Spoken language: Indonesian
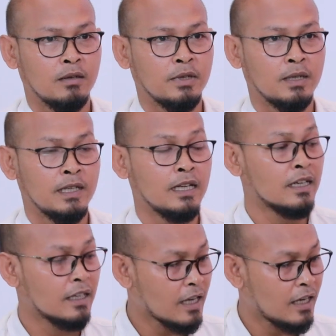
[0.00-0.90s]
apa
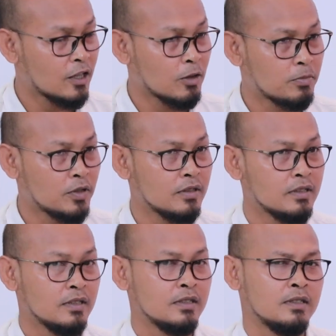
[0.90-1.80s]
lengah ataupun
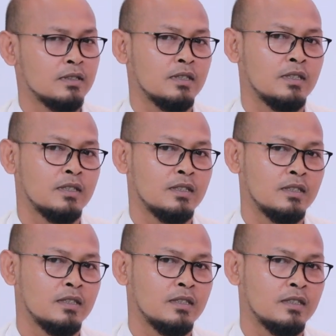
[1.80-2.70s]

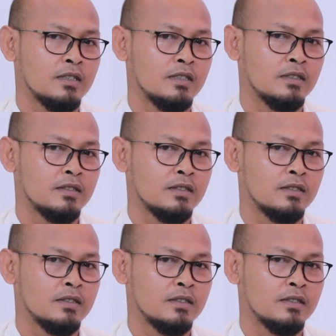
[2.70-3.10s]
uh,